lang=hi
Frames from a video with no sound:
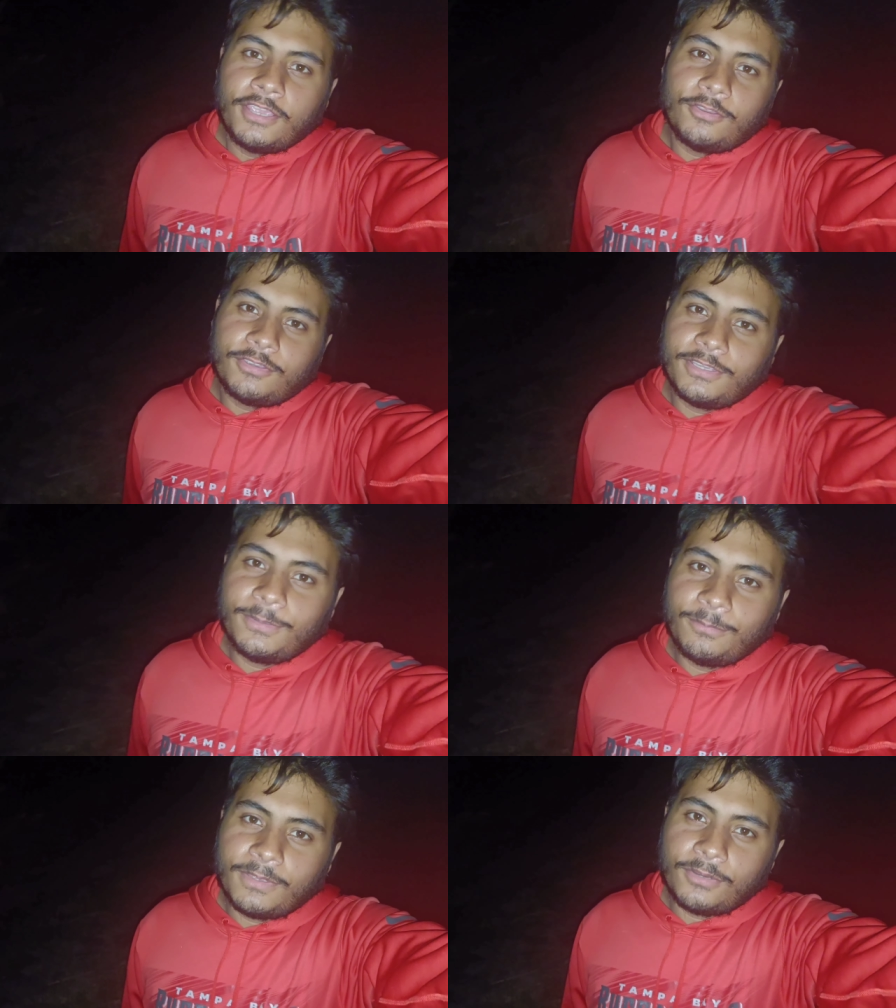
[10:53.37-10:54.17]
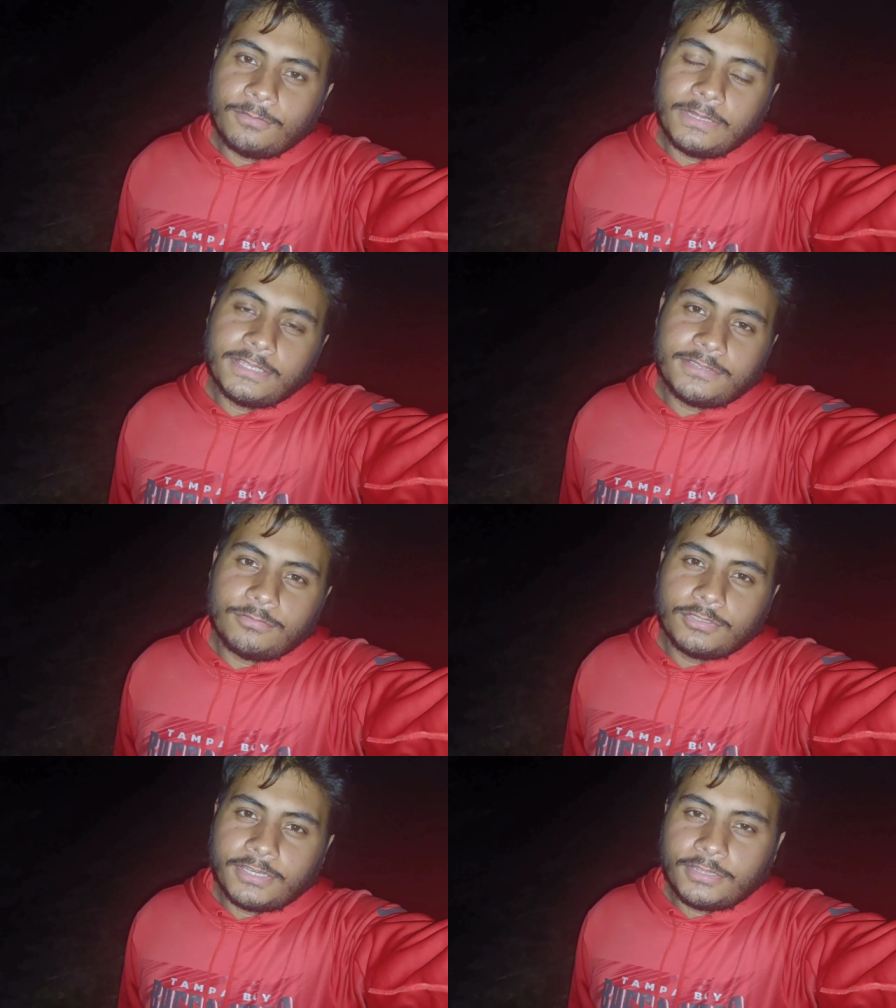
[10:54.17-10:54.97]
क्योंकि मेरे को बड़ी देर से
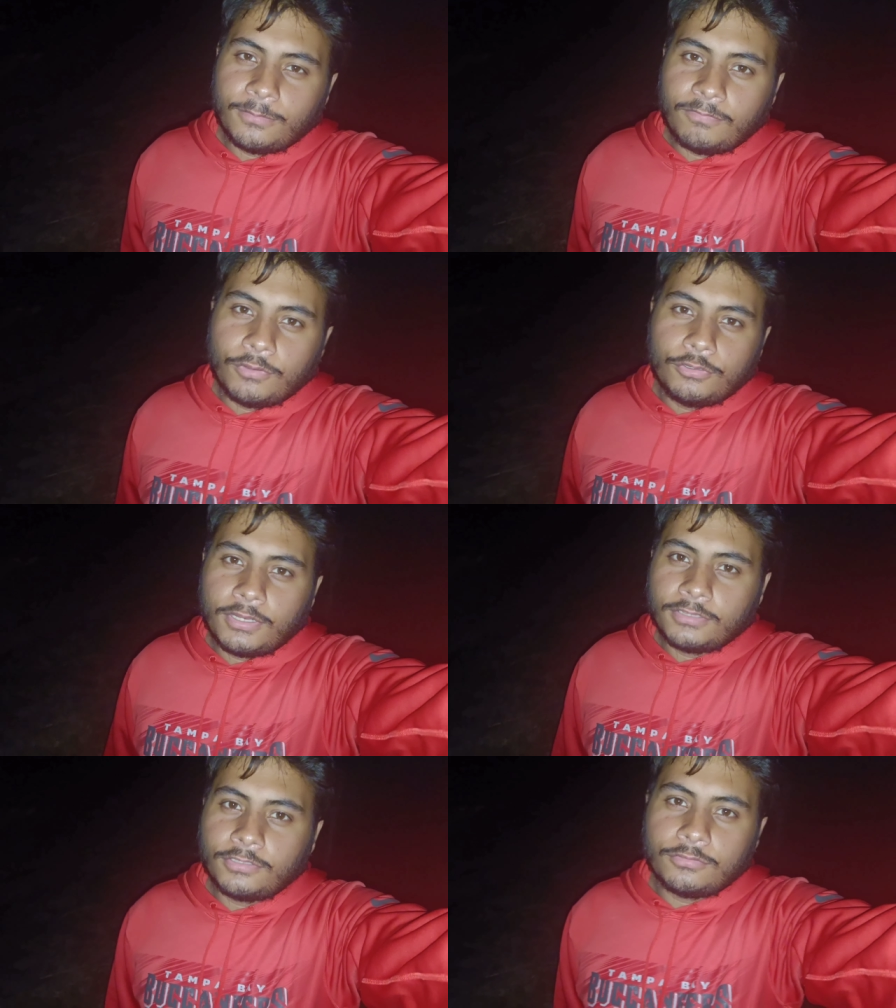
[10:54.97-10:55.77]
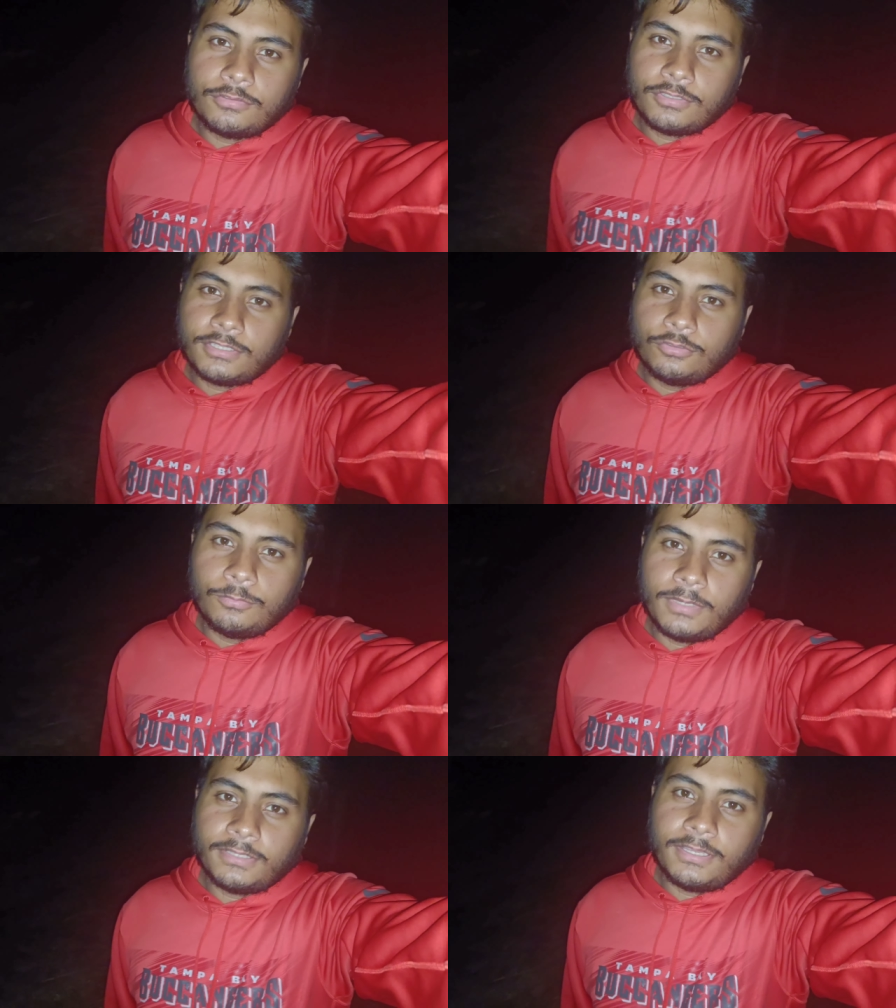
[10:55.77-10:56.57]
फ़ोन कर रहे थे मैं फ़ोन उठा रहा था दोस्तों के साथ
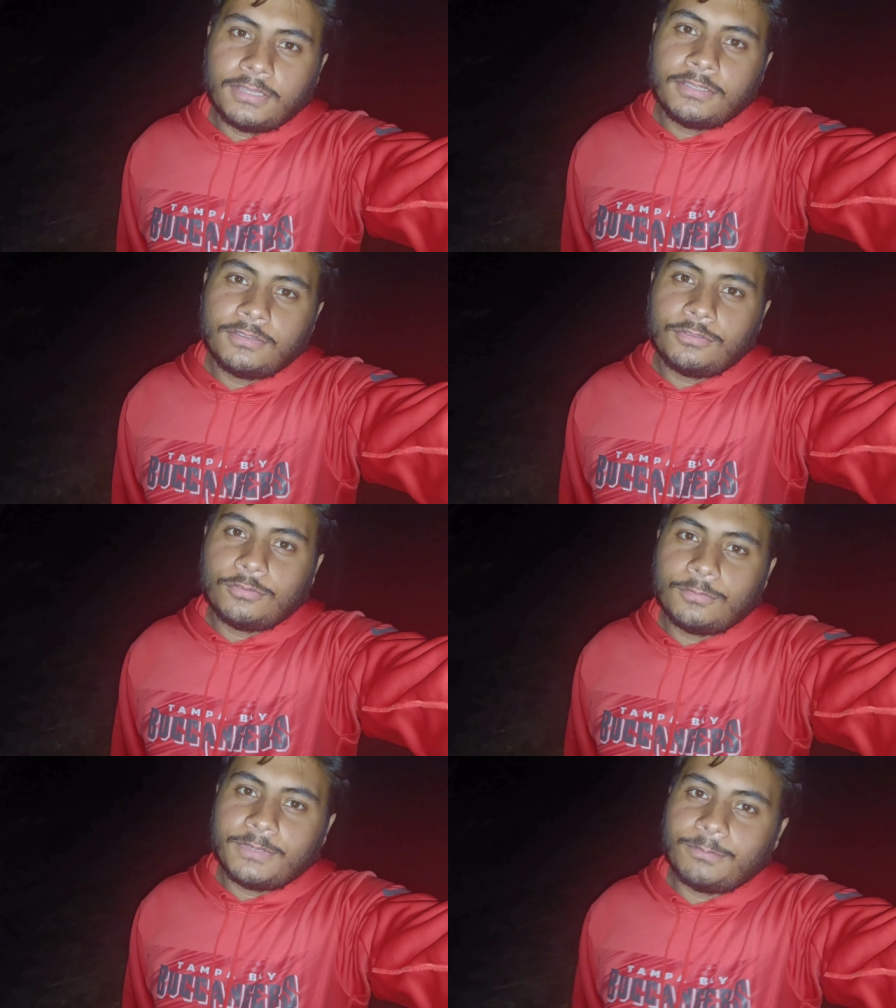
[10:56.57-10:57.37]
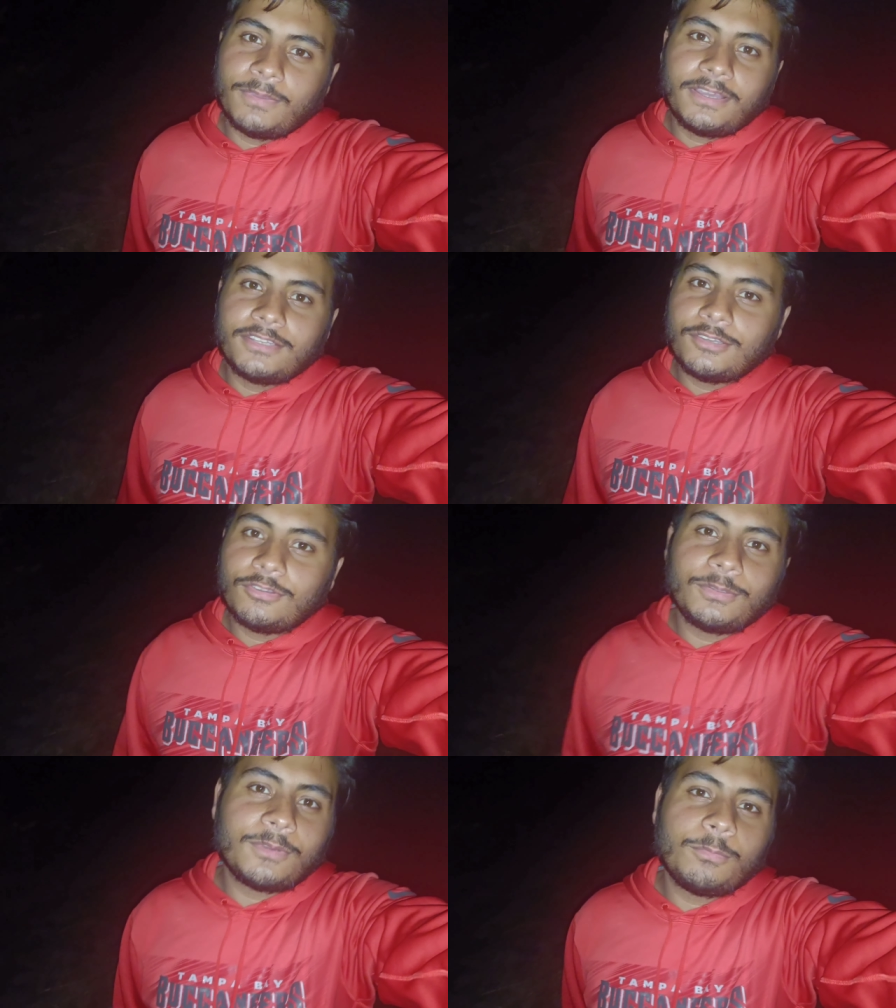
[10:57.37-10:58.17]
घूम रहा था तो अभी अब मैं घर
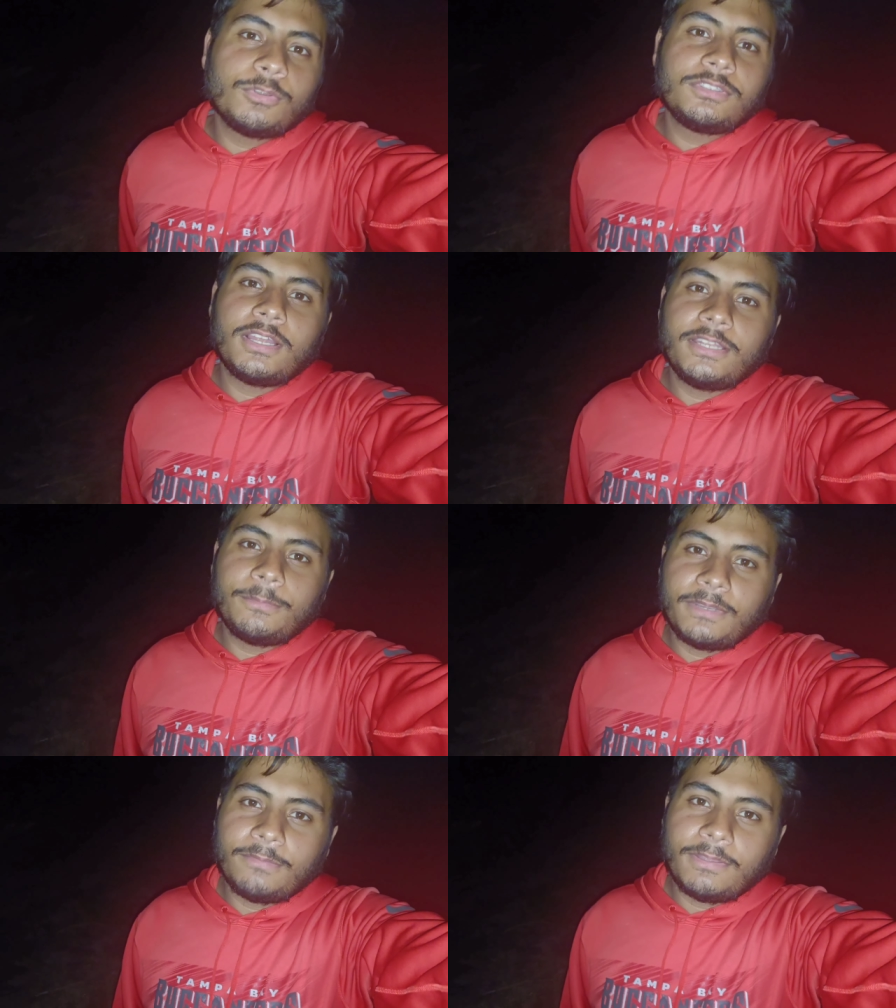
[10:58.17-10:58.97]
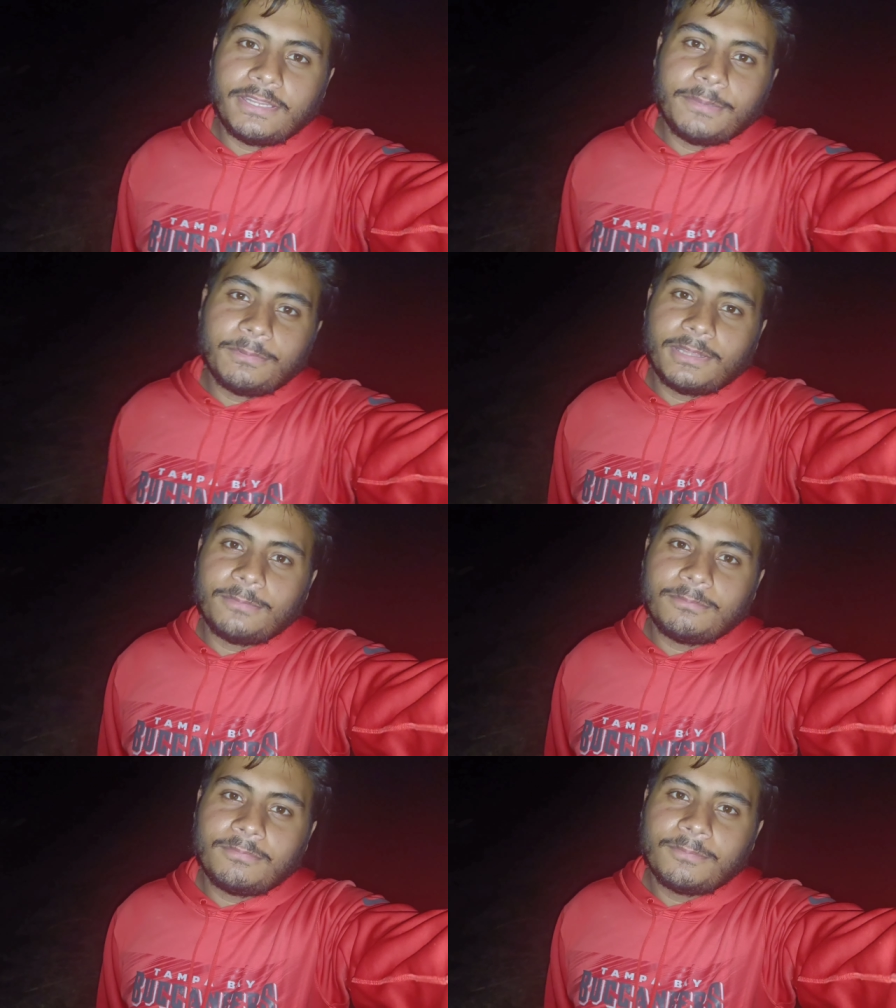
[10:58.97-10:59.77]
जाऊँगा तो मेरे को बहुत गालियाँ पड़ने वाली हैं
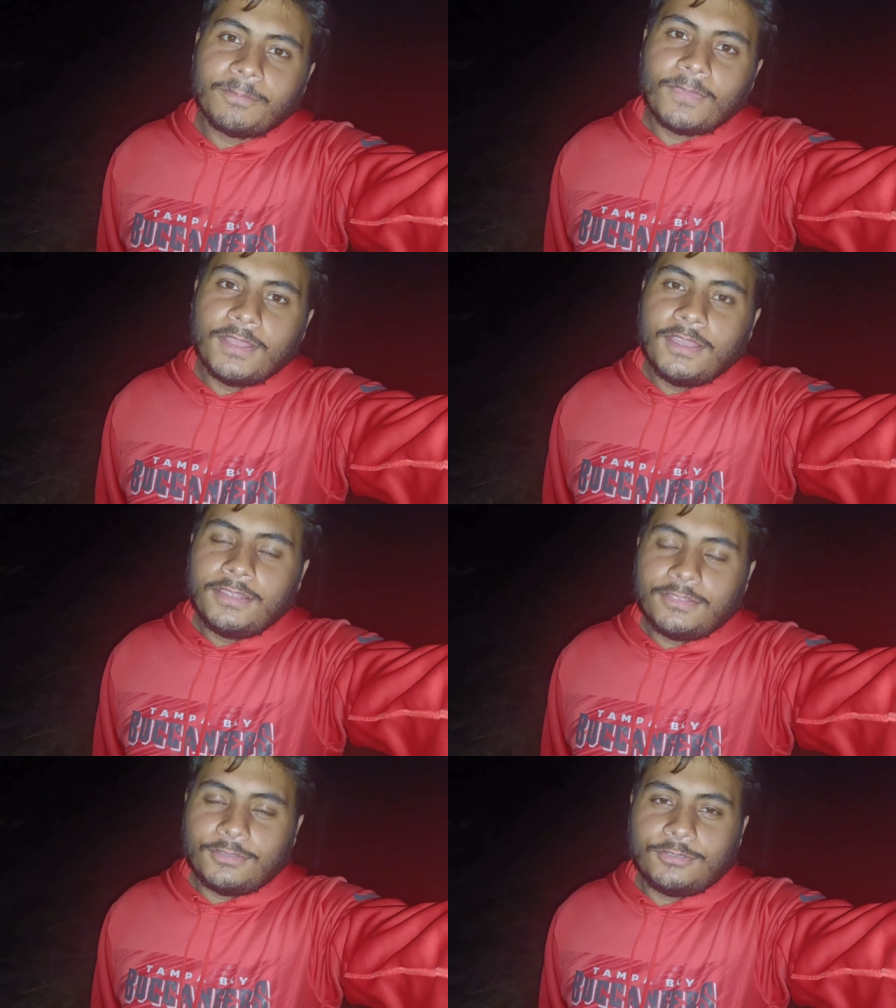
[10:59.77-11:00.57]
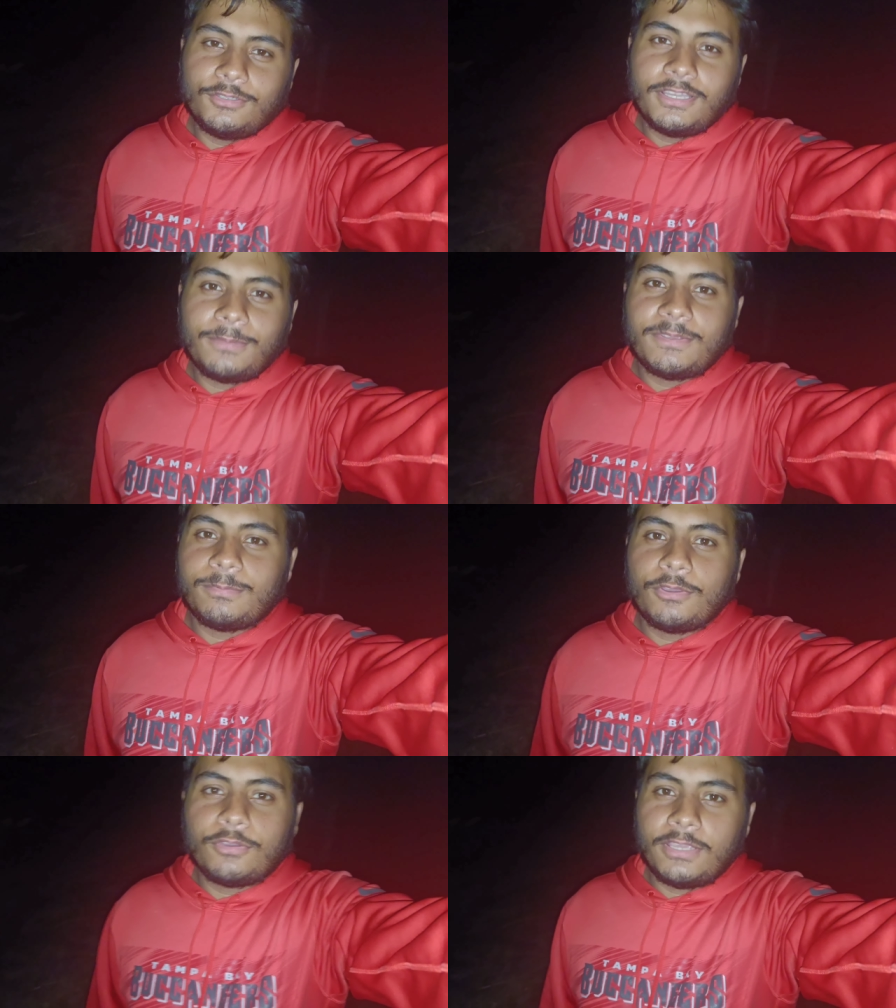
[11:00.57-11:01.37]
मतलब तो यार मैं इस ब्लॉग